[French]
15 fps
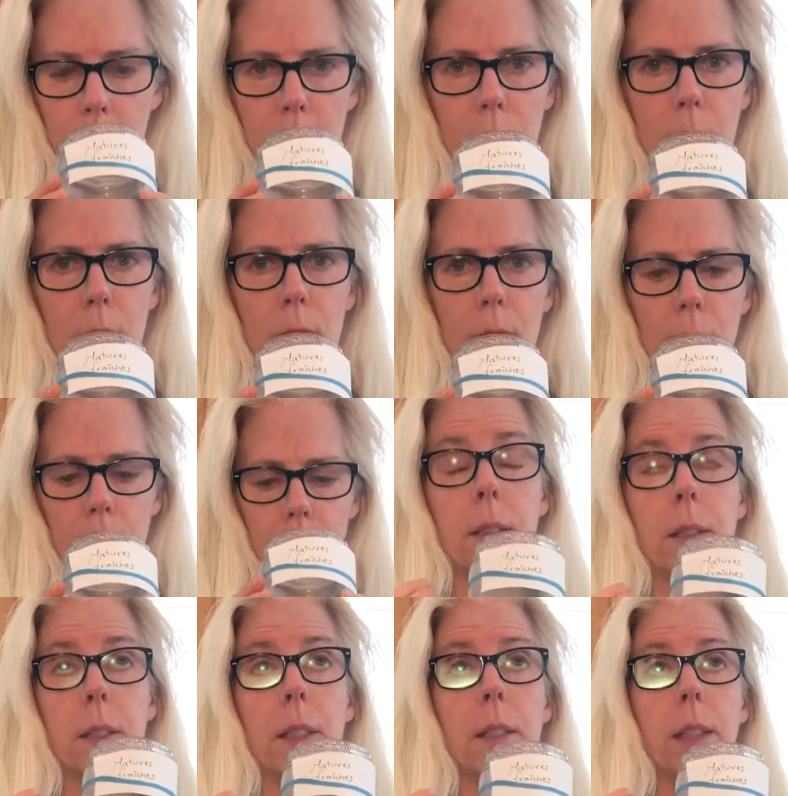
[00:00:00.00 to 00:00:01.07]
Mm.
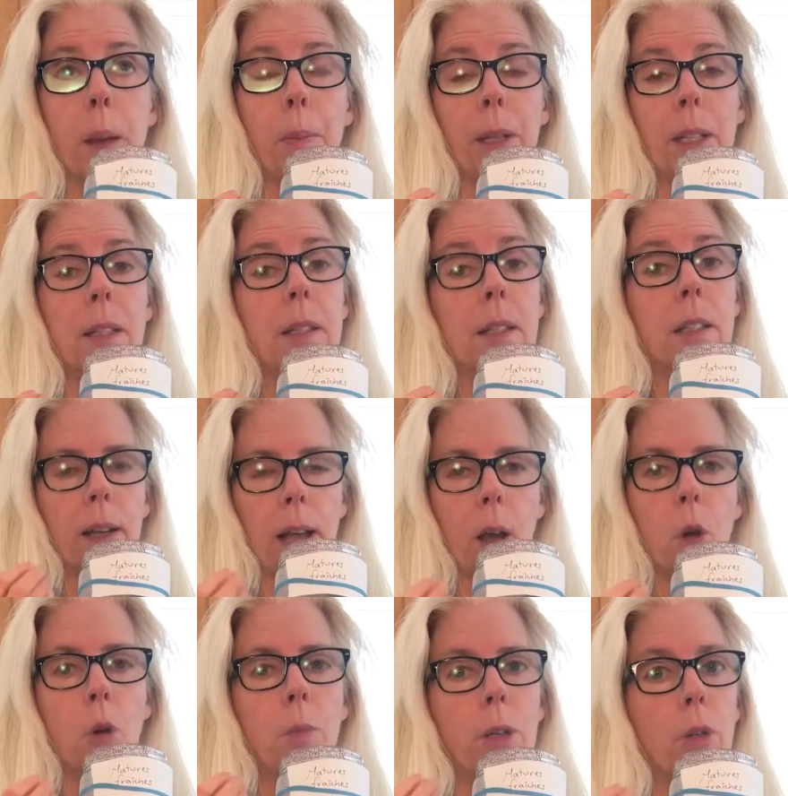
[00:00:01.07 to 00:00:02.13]
Si tu apprécies
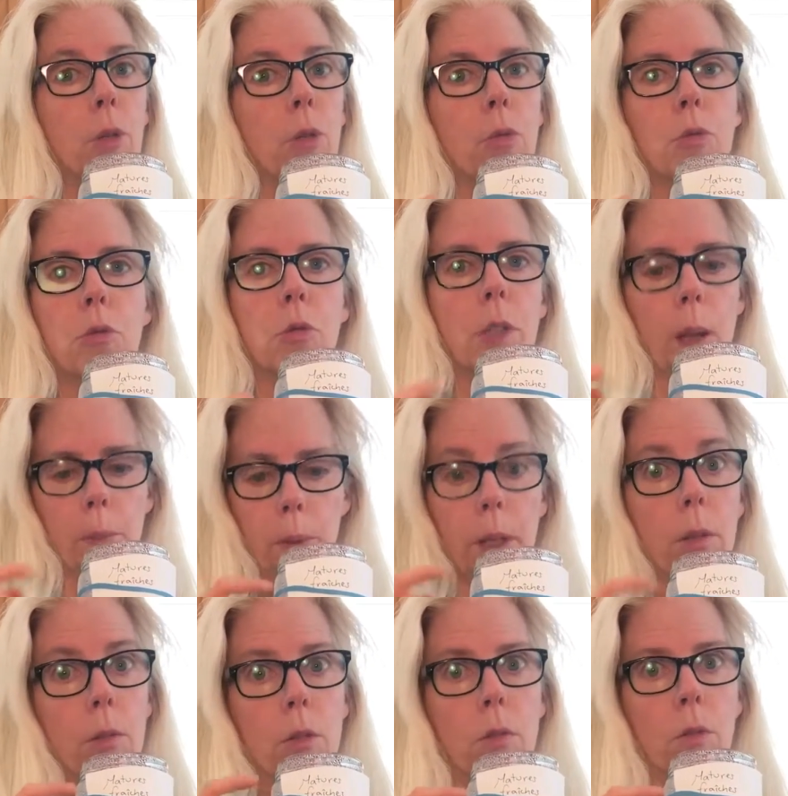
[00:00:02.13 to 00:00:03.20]
l'arôme et le goût du sapin,
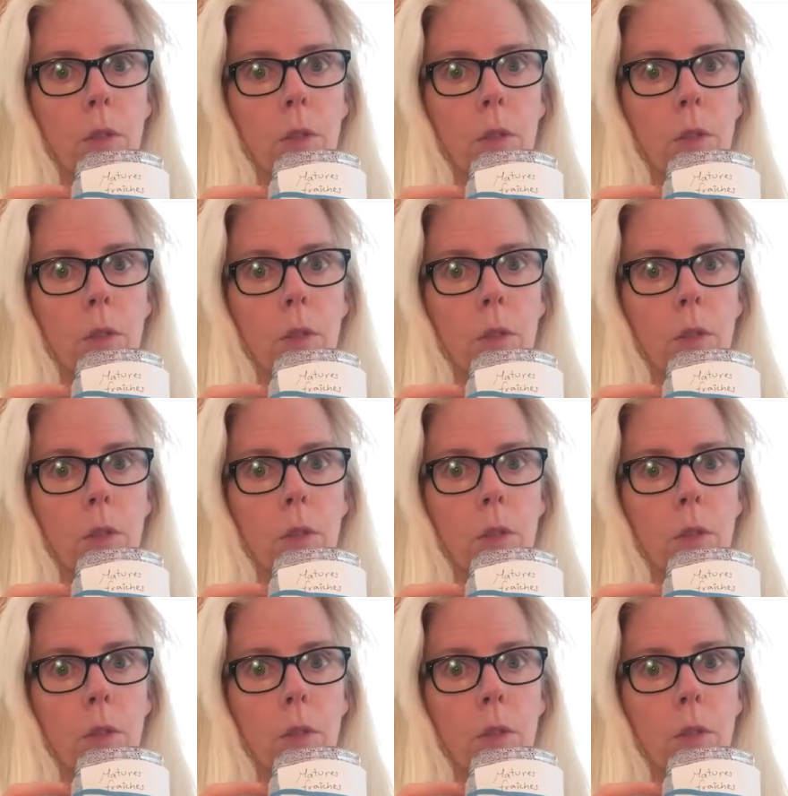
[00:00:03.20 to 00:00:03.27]
tu vas